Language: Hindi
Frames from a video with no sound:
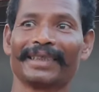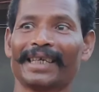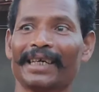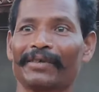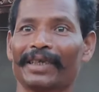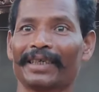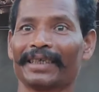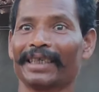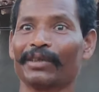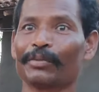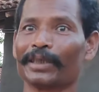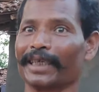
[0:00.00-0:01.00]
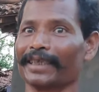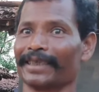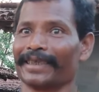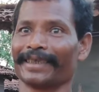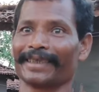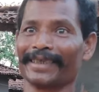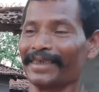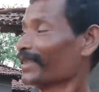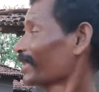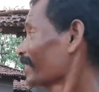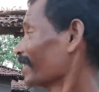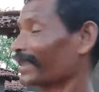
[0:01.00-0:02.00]
टीना ना ये लोग बजाए थे
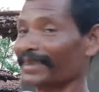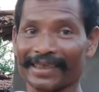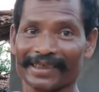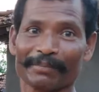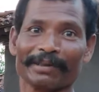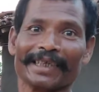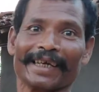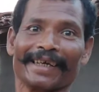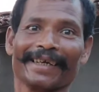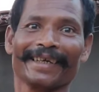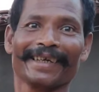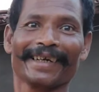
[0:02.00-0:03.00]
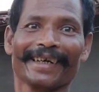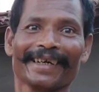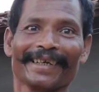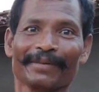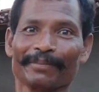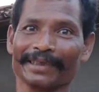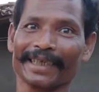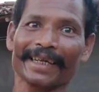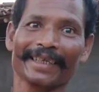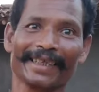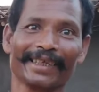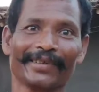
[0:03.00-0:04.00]
अंदर से बजाए हाँ बजा
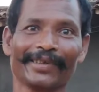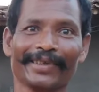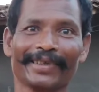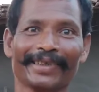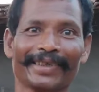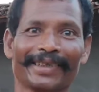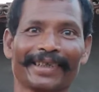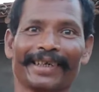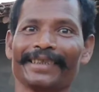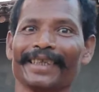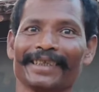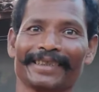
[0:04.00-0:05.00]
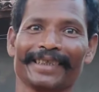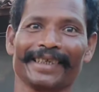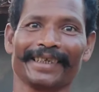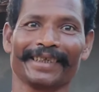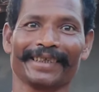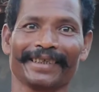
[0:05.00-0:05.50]
रहे थे लोग अच्छा अच्छा अंदर से